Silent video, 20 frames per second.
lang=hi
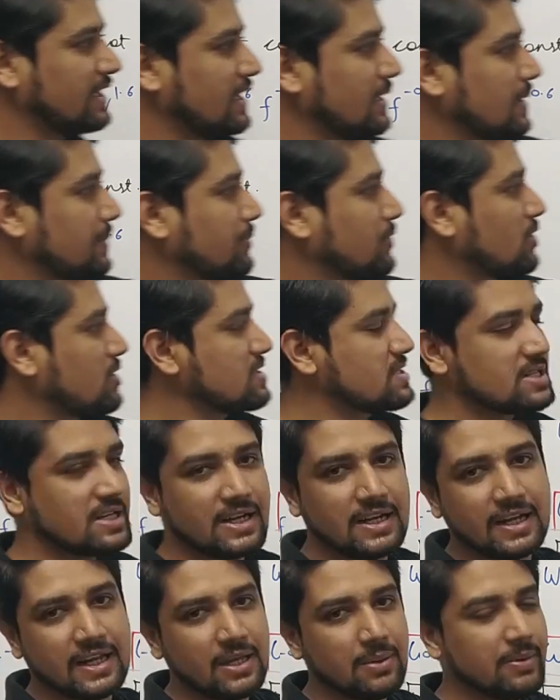ये अब
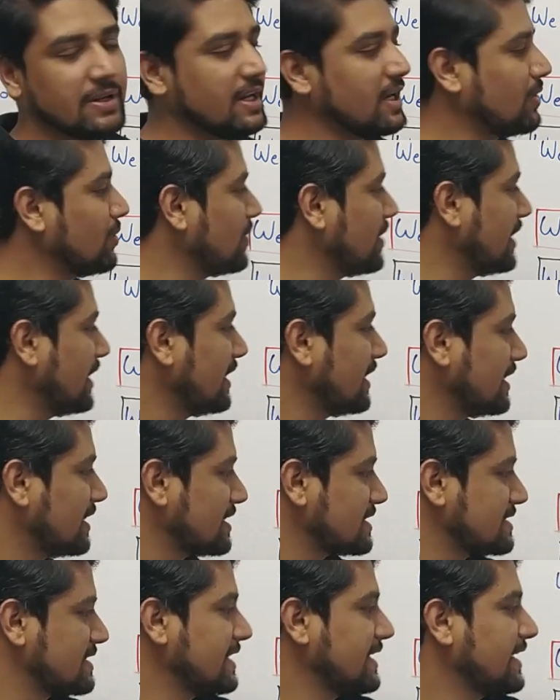कांस्टेंट नहीं बना हुआ है
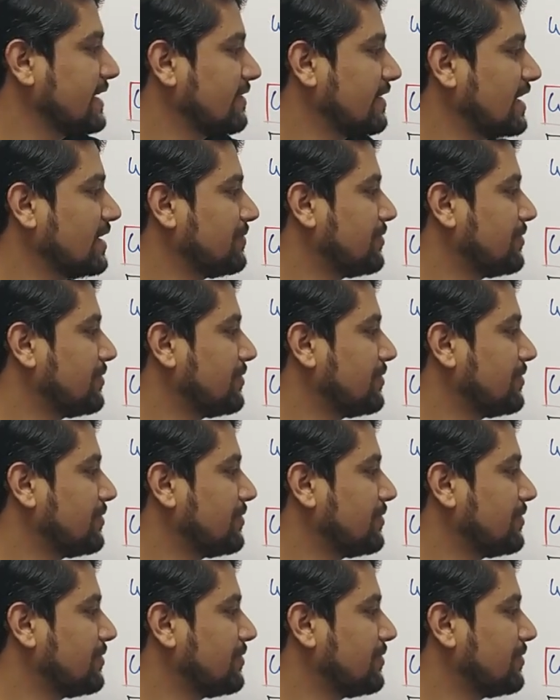इसलिए ये वाला